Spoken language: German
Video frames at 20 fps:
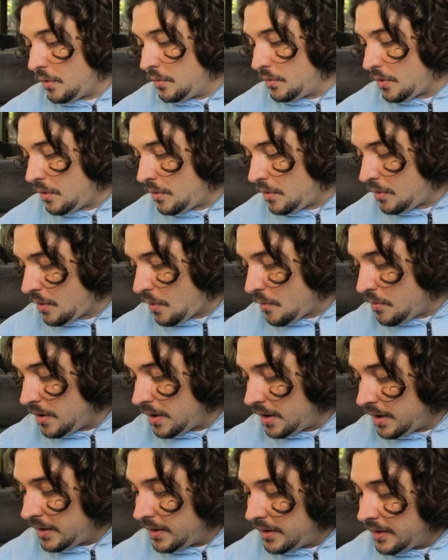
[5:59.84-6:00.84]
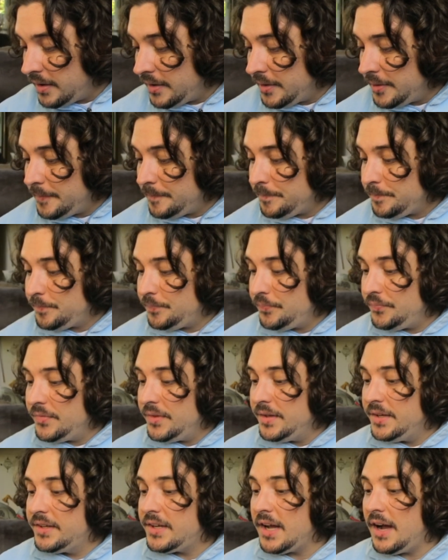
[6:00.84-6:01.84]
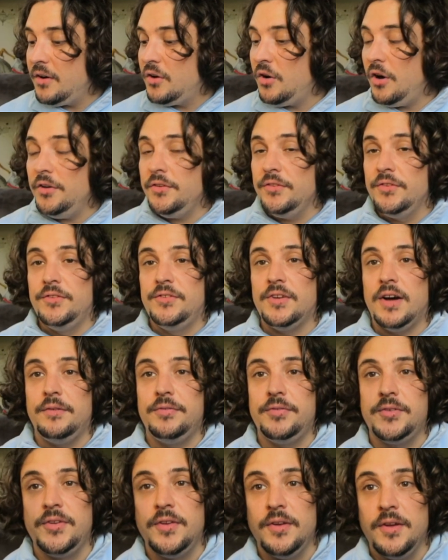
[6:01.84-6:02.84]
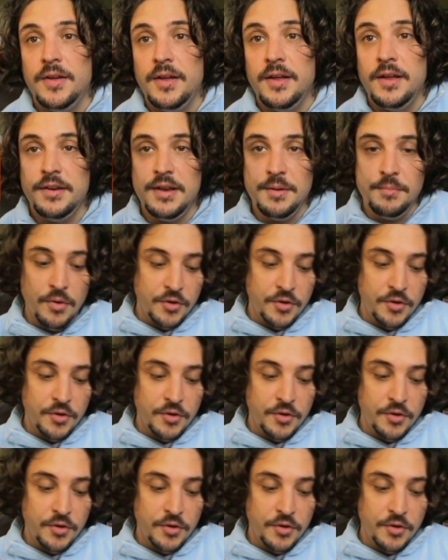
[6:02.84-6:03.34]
oh, oh, oh. Karottensaft. Den